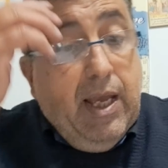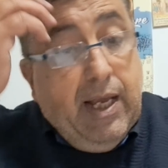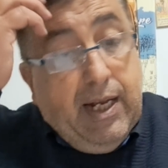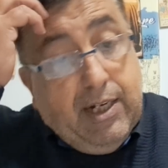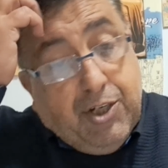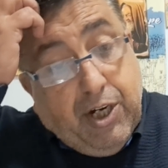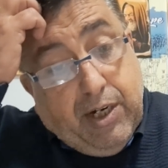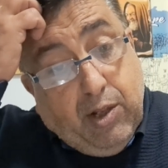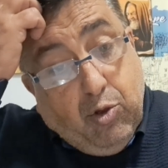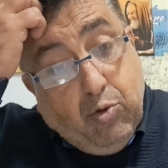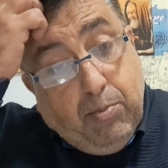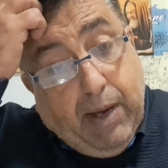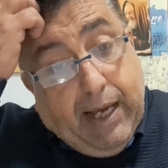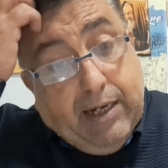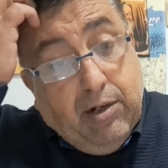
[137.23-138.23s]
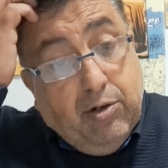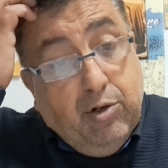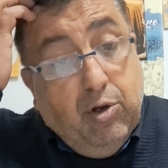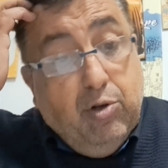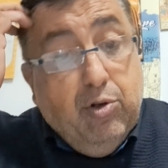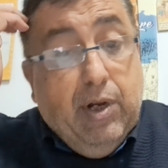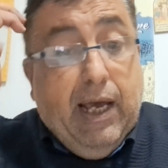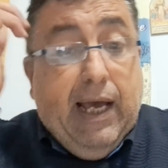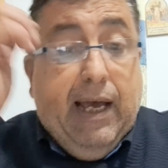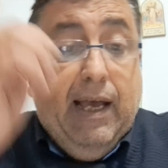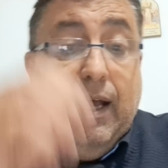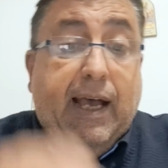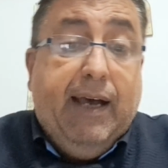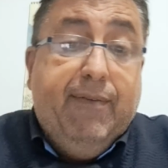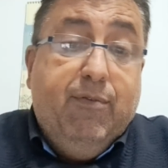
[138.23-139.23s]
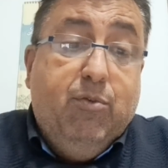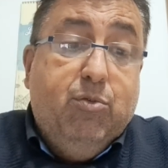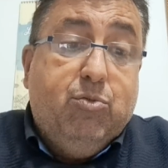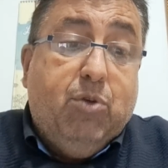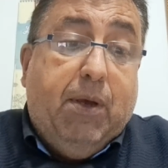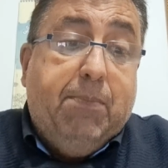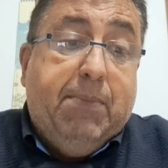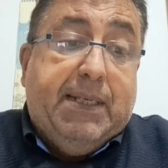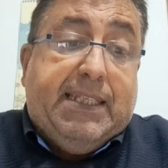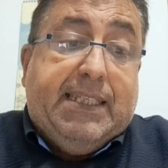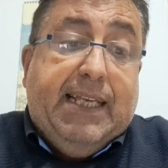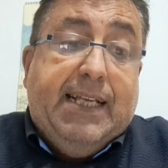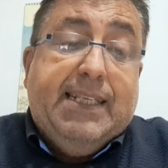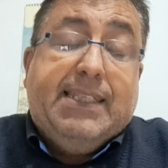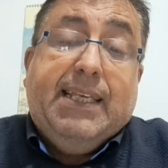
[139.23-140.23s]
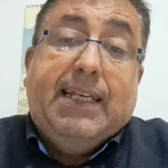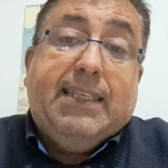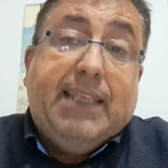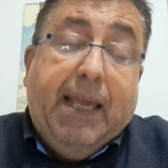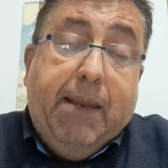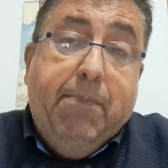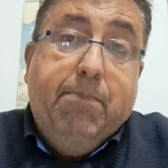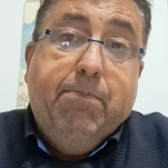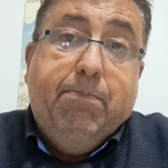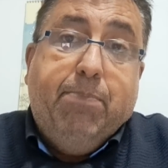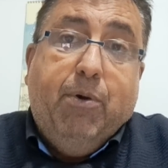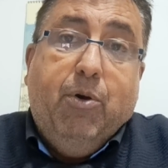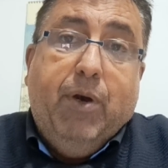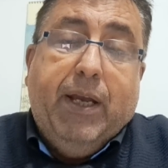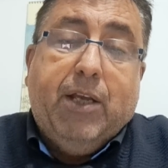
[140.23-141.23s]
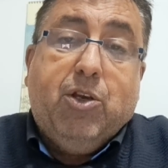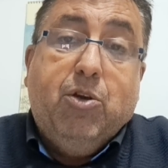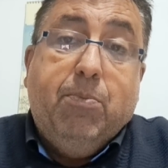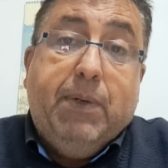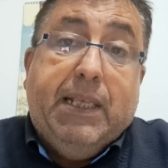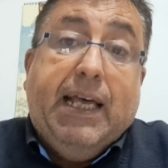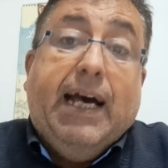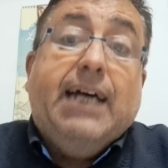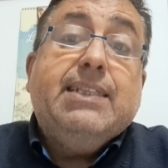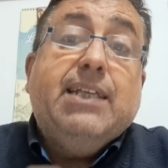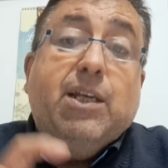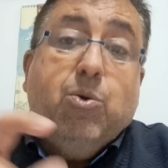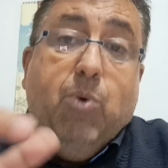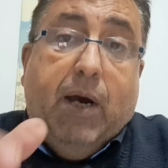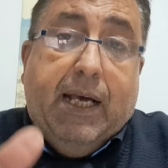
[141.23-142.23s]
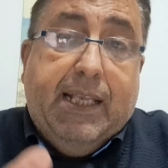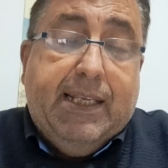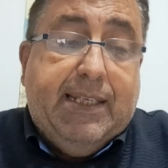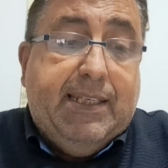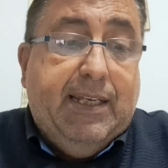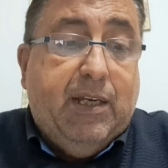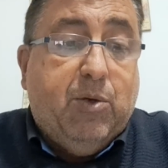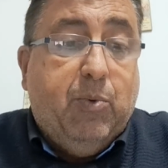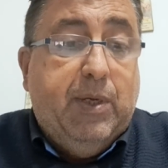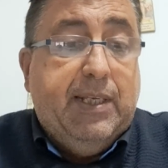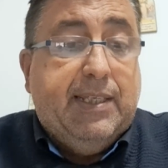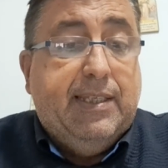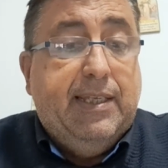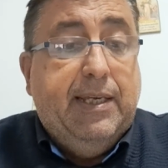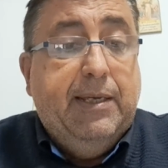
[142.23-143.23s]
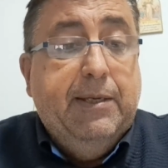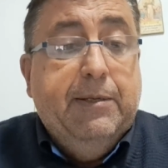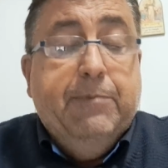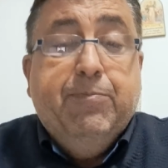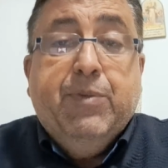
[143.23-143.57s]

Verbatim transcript: Il genere umano non ha avuto abbastanza tempo ecco, per adeguarsi a questi